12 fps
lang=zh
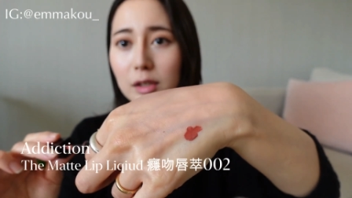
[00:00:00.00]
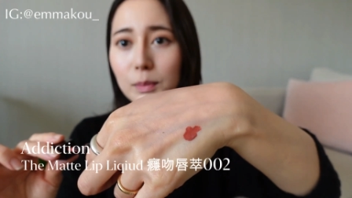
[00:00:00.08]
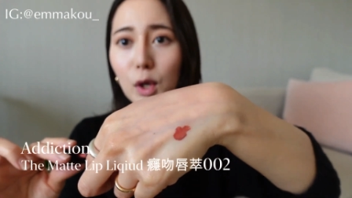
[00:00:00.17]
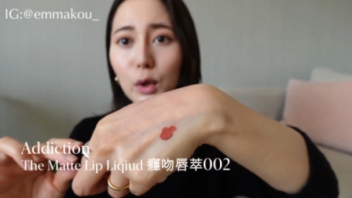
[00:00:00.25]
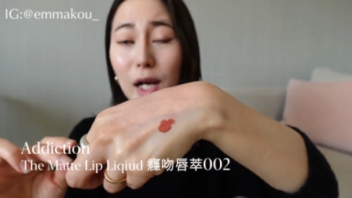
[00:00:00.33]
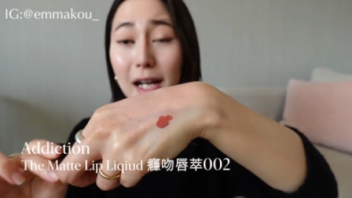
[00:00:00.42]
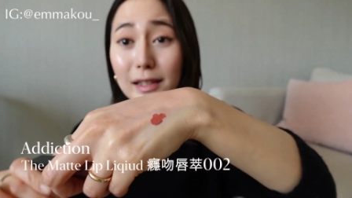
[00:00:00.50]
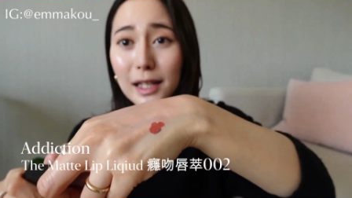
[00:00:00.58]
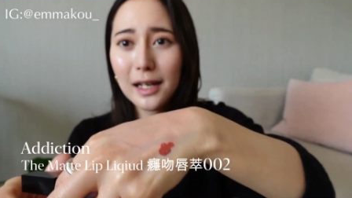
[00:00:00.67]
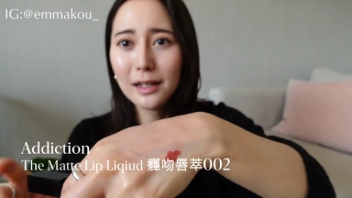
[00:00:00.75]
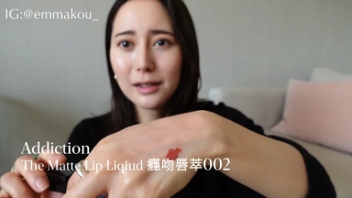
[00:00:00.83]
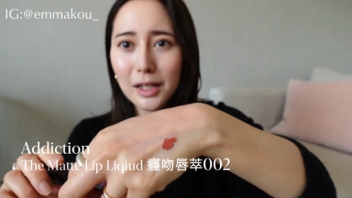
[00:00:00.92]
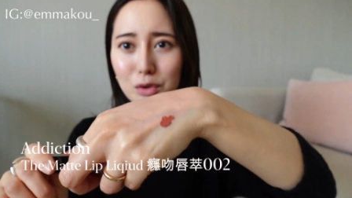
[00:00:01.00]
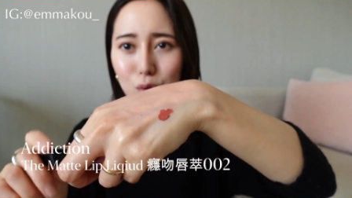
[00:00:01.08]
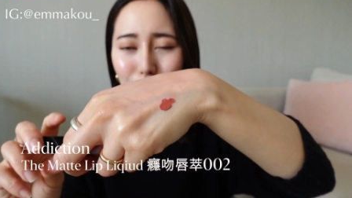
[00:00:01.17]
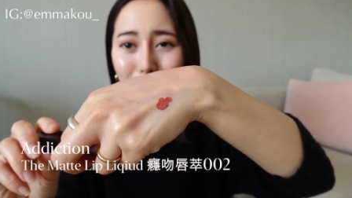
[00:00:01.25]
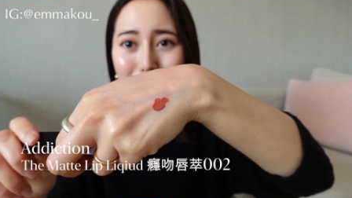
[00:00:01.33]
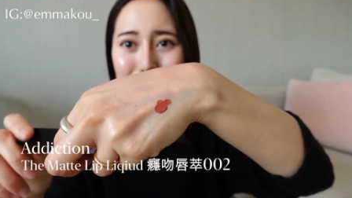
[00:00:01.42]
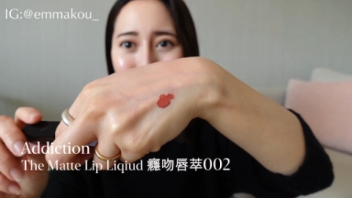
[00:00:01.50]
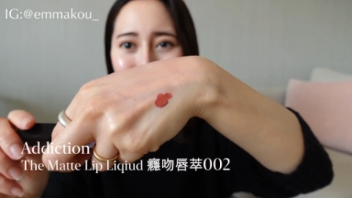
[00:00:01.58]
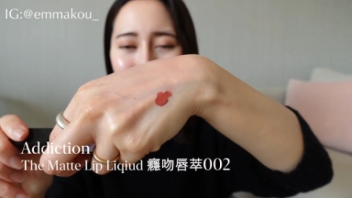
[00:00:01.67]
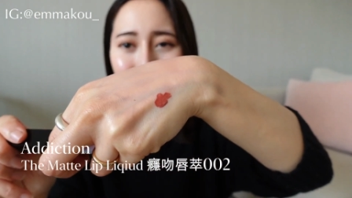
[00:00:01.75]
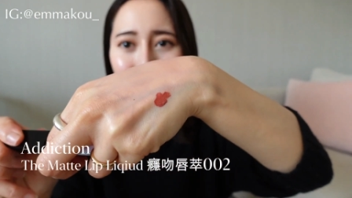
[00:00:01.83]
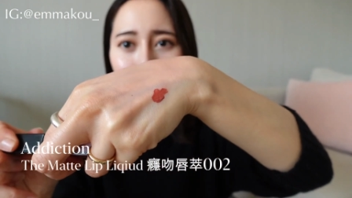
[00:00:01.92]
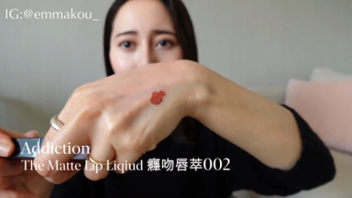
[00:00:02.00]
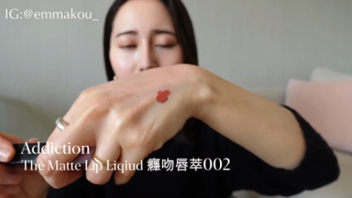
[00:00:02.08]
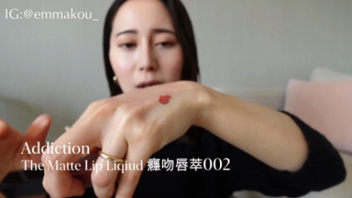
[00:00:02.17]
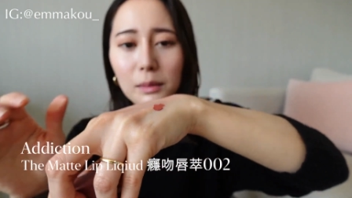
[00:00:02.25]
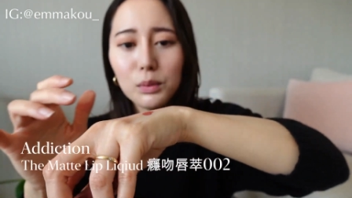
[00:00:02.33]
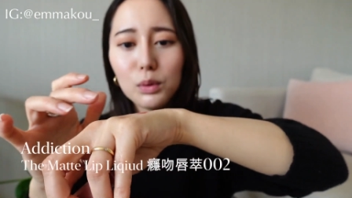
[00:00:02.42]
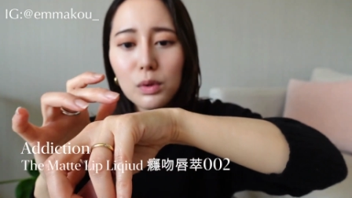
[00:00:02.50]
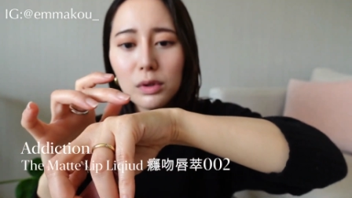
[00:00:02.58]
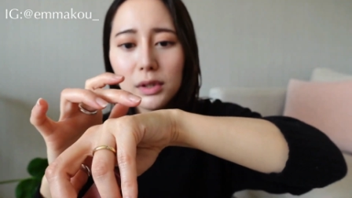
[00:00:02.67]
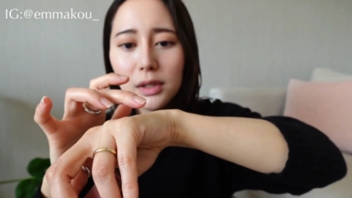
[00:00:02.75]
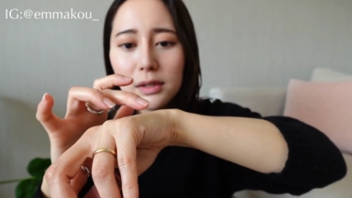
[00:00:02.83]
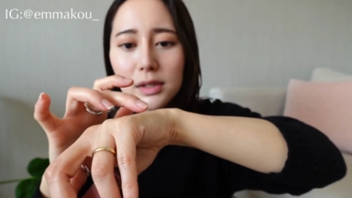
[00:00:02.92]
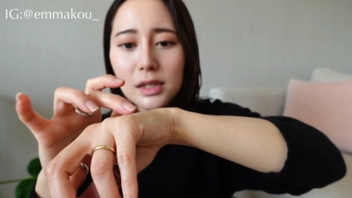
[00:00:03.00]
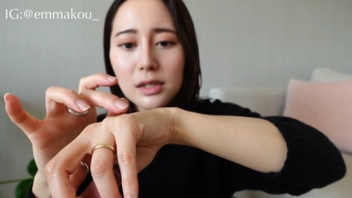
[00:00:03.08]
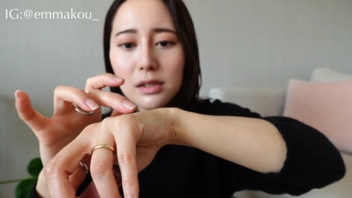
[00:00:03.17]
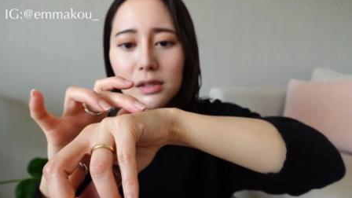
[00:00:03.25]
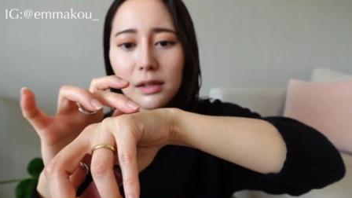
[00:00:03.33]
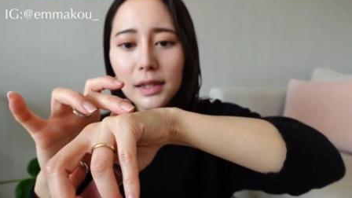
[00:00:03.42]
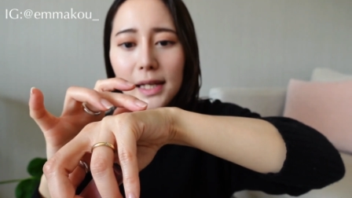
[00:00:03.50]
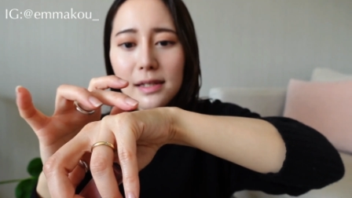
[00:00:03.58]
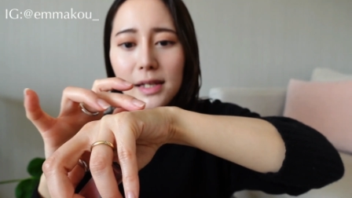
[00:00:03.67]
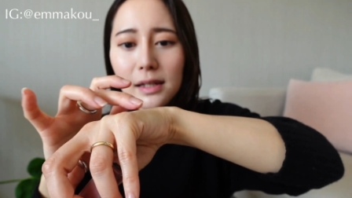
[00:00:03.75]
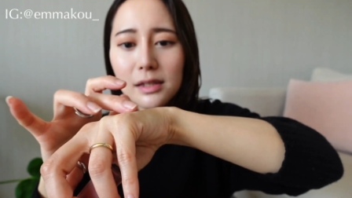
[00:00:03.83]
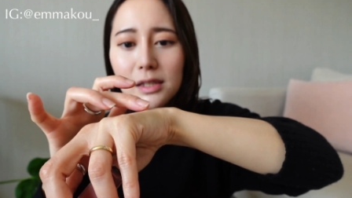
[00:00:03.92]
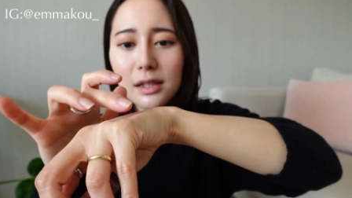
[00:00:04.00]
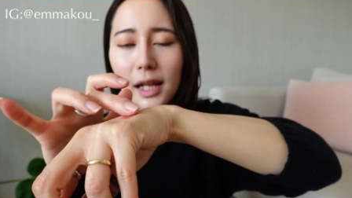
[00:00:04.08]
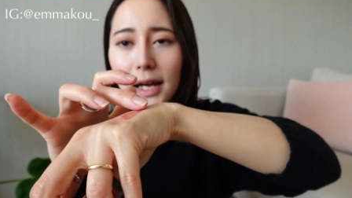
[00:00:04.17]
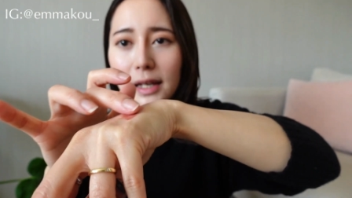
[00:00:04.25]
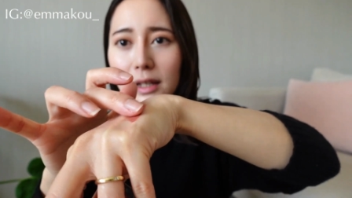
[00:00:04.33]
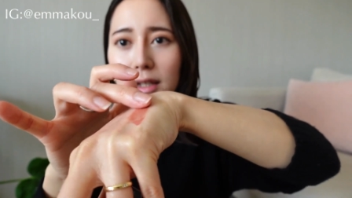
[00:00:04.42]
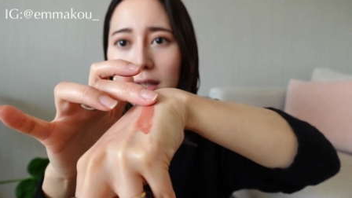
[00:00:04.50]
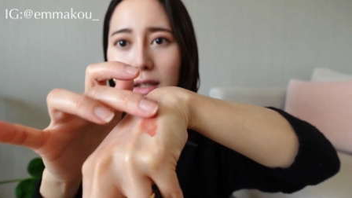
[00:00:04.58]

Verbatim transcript: 你们要看它感觉很深，不过呢，其实呢它上起来。